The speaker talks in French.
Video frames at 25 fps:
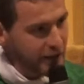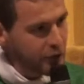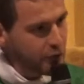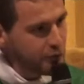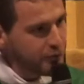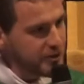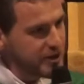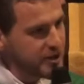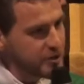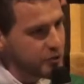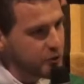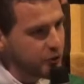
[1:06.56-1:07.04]
à une
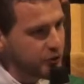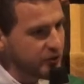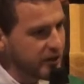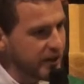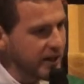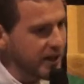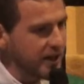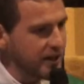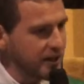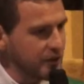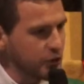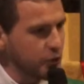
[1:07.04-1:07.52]
pièce de
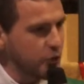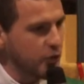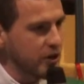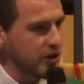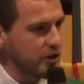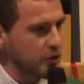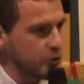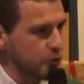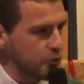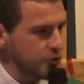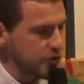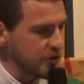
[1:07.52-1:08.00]
théâtre ou à un
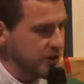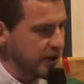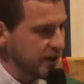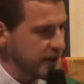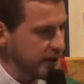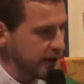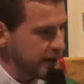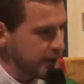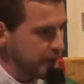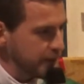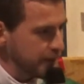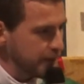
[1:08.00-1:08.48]

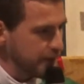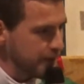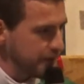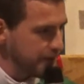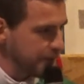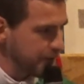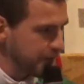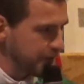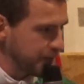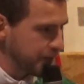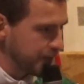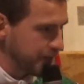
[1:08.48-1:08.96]
concert.
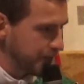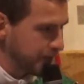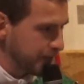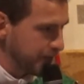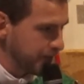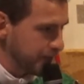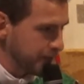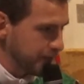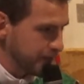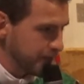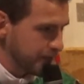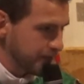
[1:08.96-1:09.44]

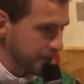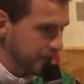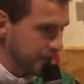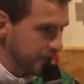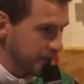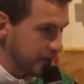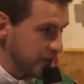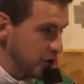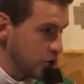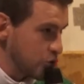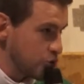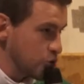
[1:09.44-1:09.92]

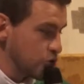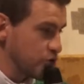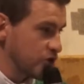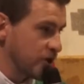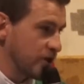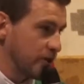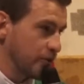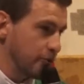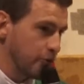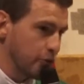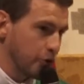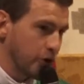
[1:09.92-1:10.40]
D'ailleurs, ce serait
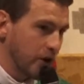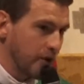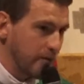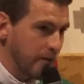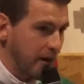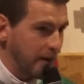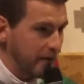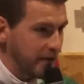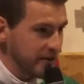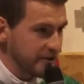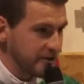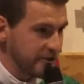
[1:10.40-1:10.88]
un peu
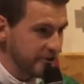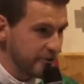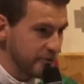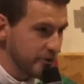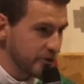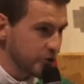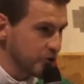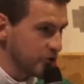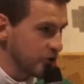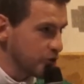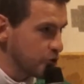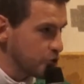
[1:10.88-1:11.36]
rébarbatif parce
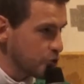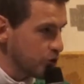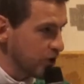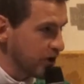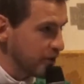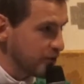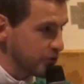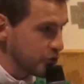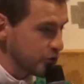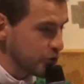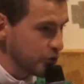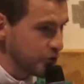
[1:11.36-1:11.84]
que c'est toujours la
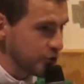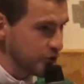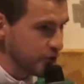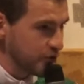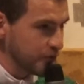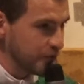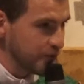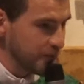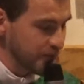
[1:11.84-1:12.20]
même chose.